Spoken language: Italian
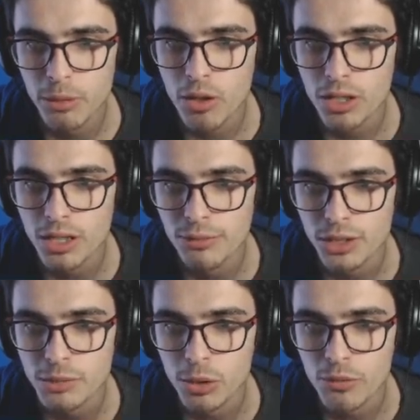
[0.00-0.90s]
blocchi,
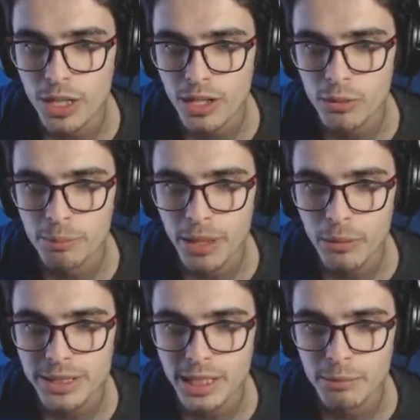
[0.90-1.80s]
forse mi conviene rompere
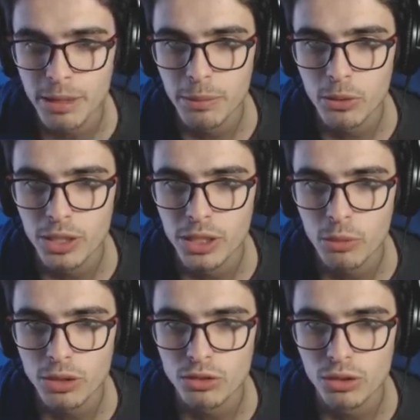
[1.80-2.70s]
questi alberi piccolini
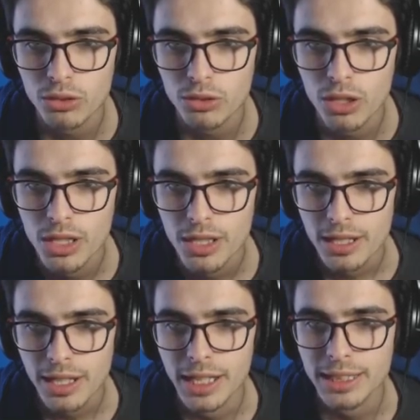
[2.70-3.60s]
qua sotto
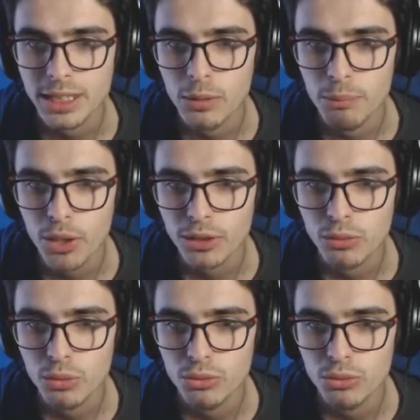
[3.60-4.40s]
E, e stare un pochetto